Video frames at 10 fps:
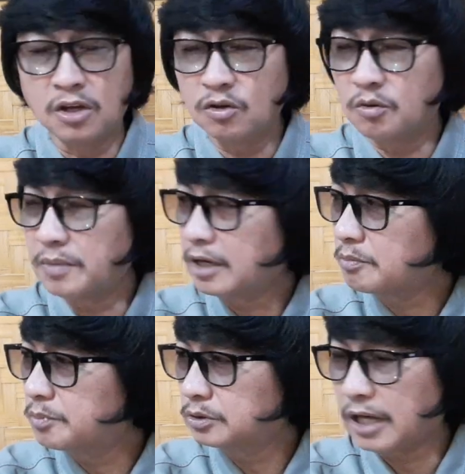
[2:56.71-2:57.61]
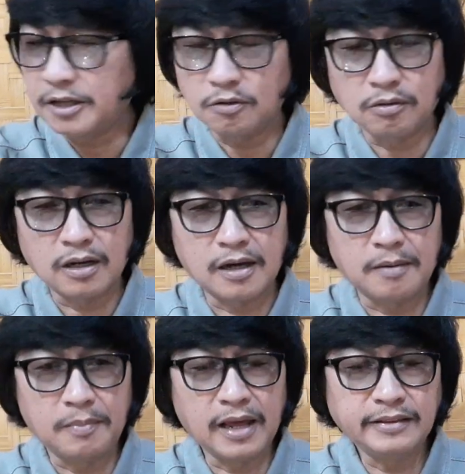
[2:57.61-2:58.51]
Kung meron po tayong uh,
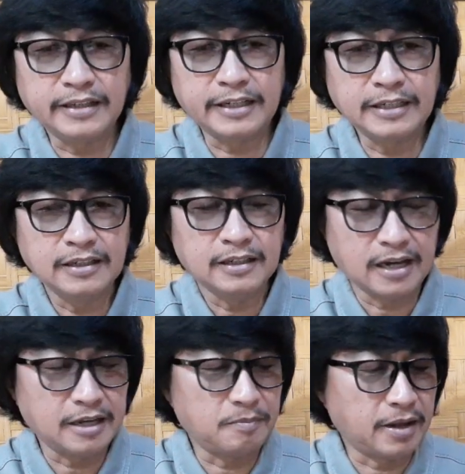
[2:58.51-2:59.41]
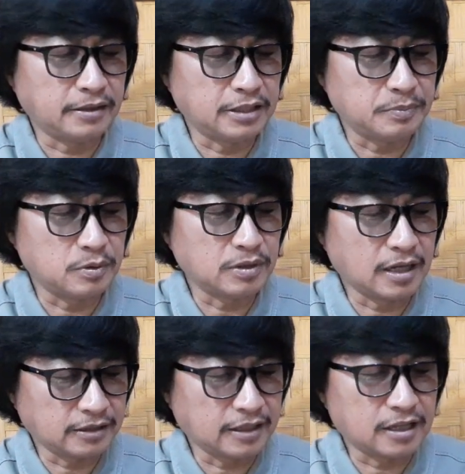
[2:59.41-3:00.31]
blender, ay i-blender po
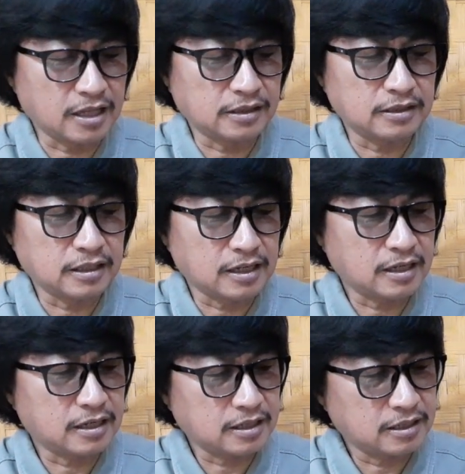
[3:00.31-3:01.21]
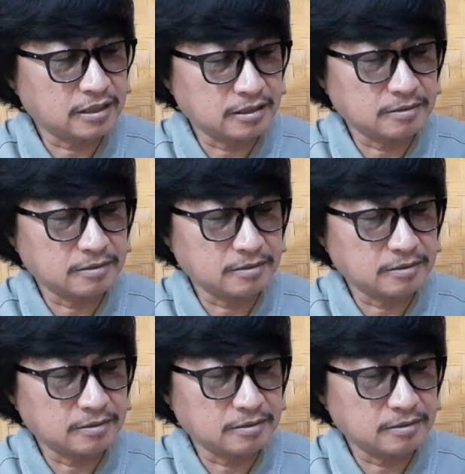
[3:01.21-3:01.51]
natin at uh,